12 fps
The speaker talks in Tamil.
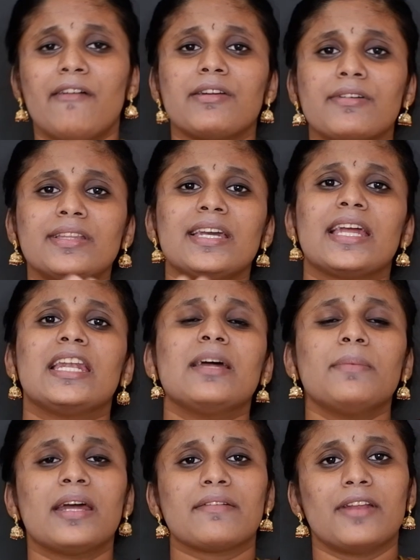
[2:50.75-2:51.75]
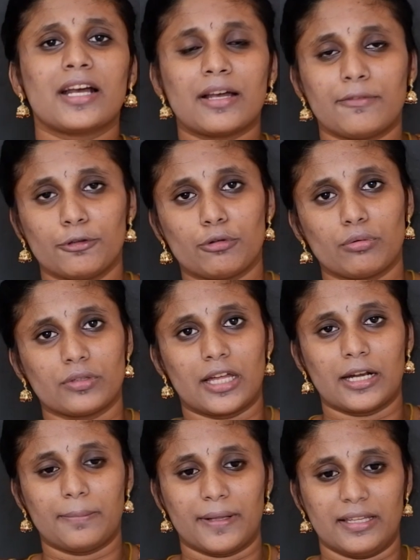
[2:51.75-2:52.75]
அவர் வந்து என்ன மாதிரி விளக்கம் வந்து
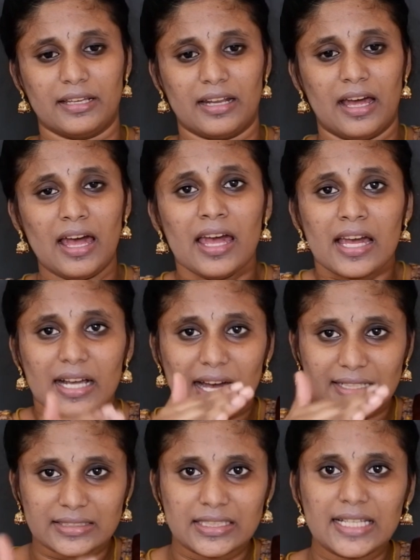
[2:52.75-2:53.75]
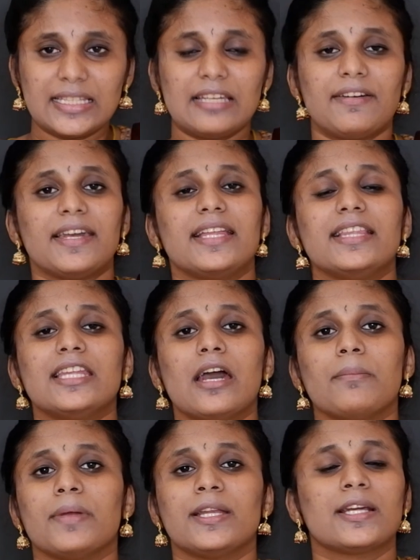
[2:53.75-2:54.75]
கொடுத்தாருன்னு பாத்தீங்கன்னா கச்சத்தீவை
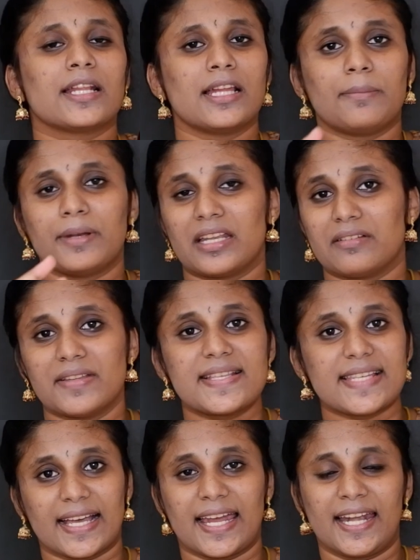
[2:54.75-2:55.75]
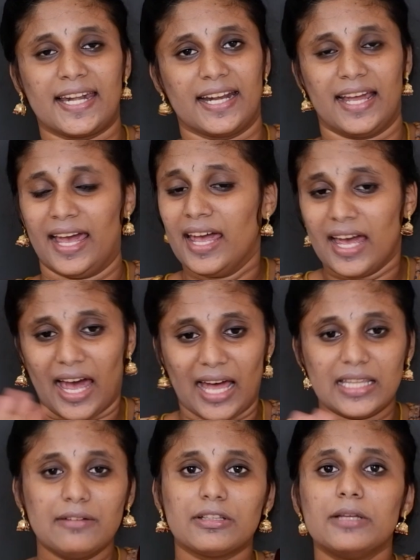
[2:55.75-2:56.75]
இந்தியா மீட்கிறது அப்படின்றது வந்து செகண்டுங்க
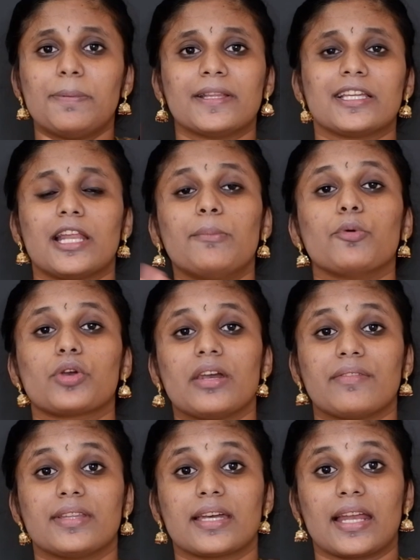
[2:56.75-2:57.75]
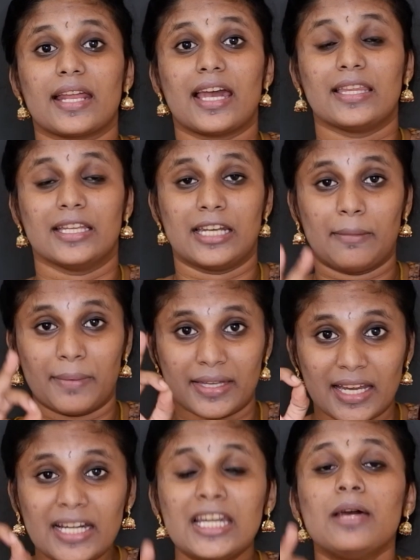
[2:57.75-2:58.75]
அது வந்து பாத்தீங்கன்னா முக்கியம் வந்து கிடையாது நம்ம
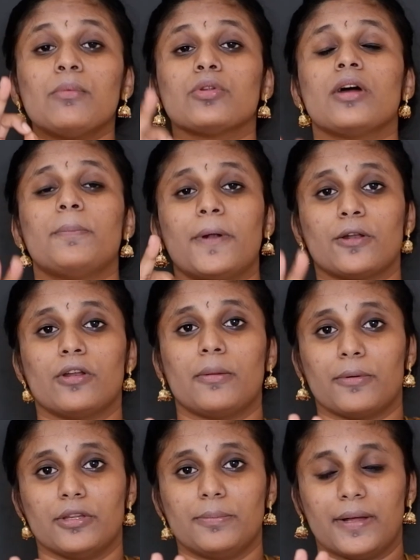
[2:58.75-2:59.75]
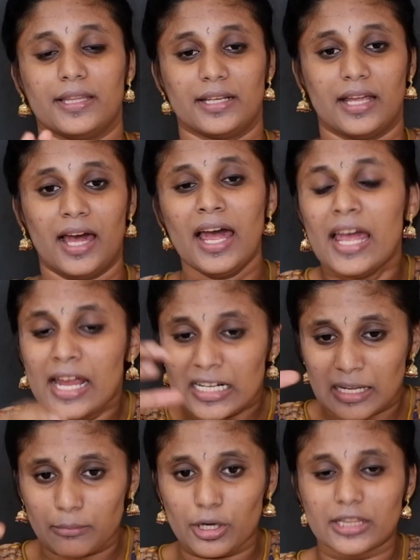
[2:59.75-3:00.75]
என்ன முதல் பண்ணணும் அப்படின்னு பாத்தீங்கன்னா
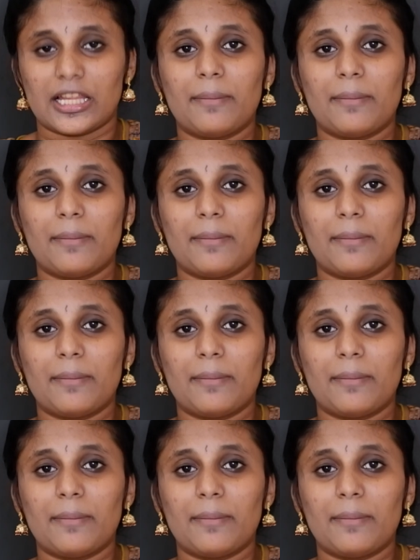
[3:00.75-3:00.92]
நம்மளோட